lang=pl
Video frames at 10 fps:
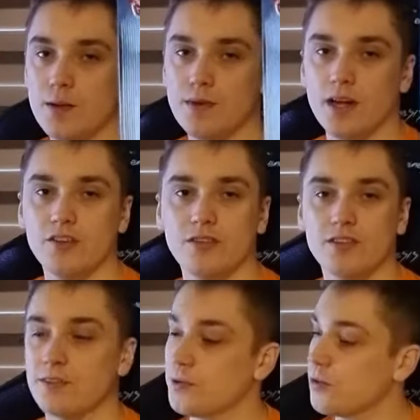Mam no, nadzieję, że
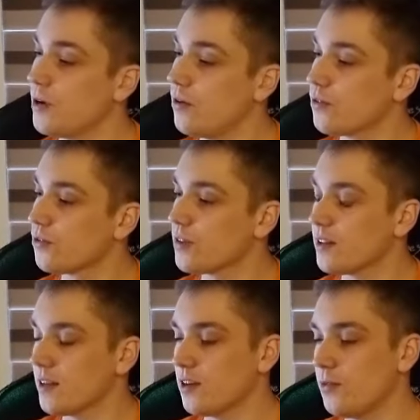Wam się spodobała
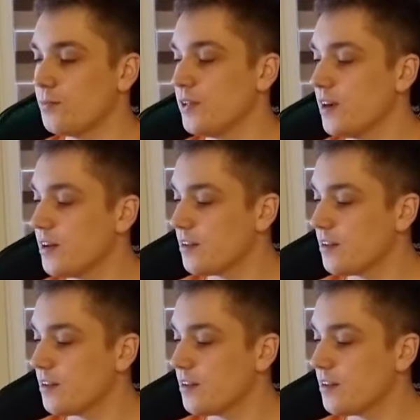krótka taka opinia,